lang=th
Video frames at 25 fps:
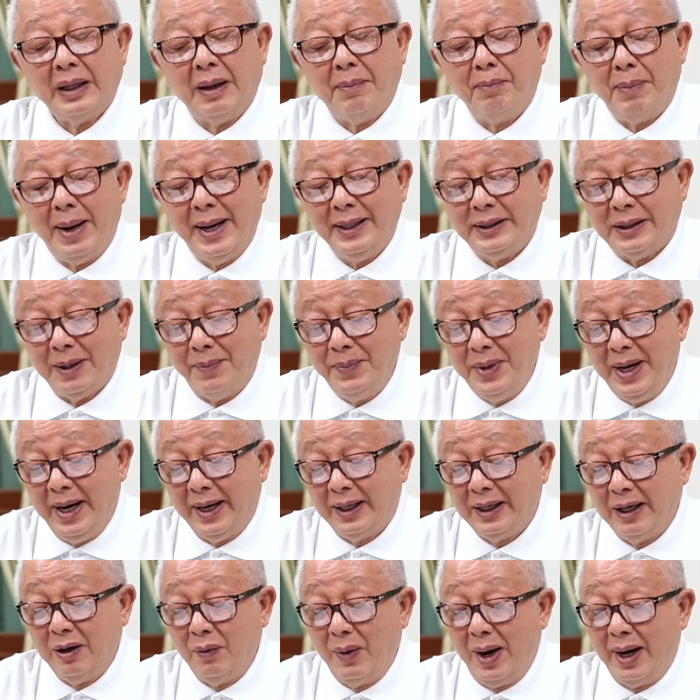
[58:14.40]
ไม่สำเนียก
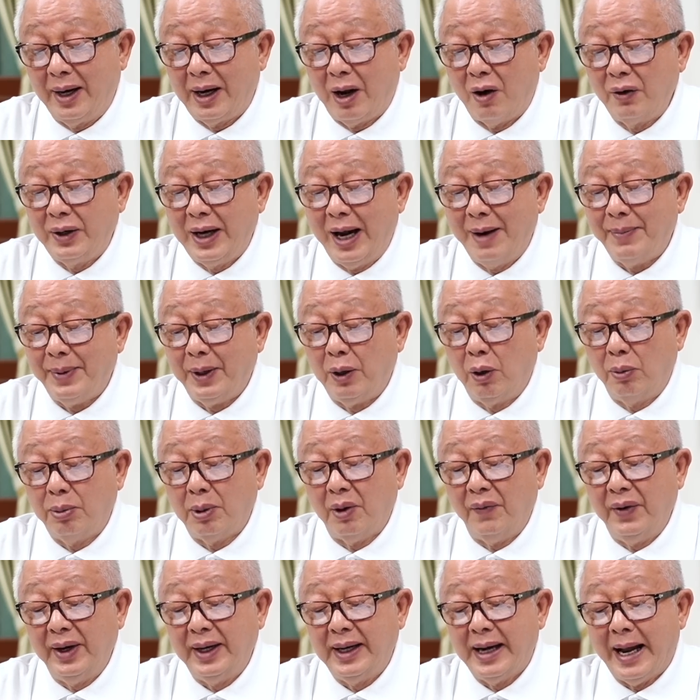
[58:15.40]
เลยว่าเราแค่ไปรบ
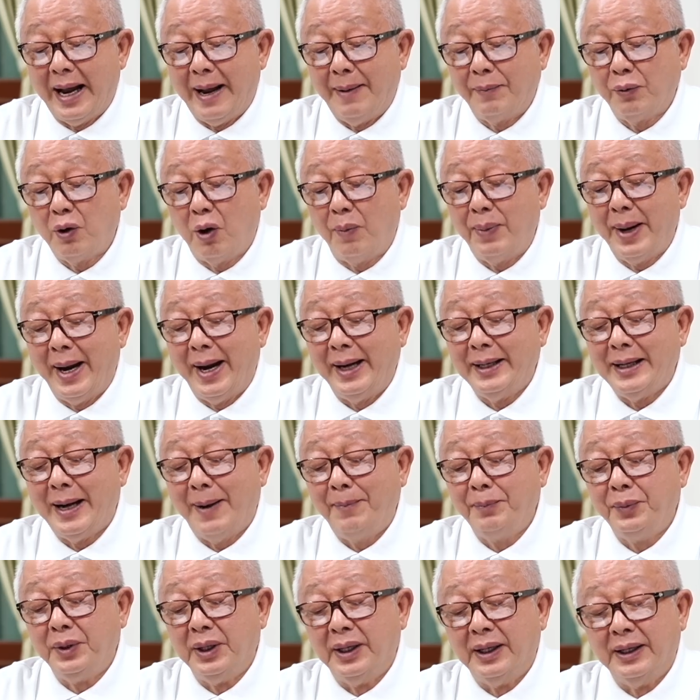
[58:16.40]
กับเวียดนามก็แพ้ยั
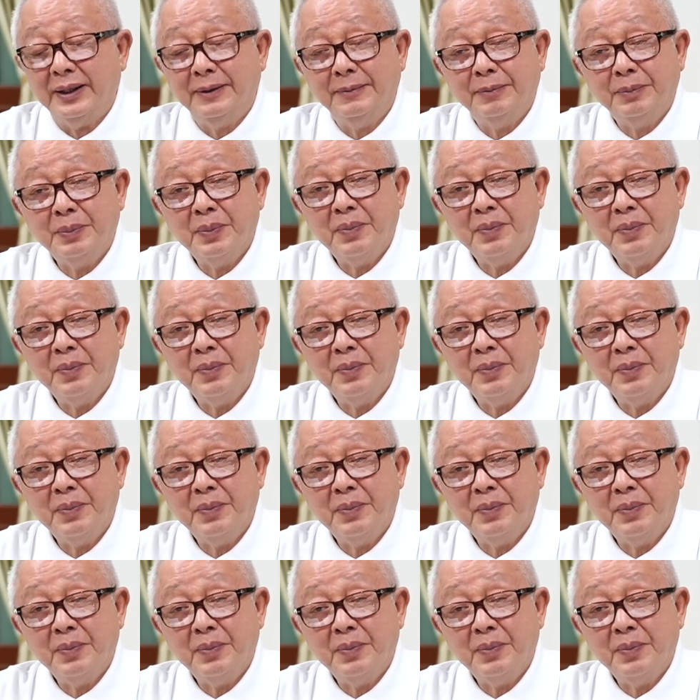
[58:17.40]
บเยิน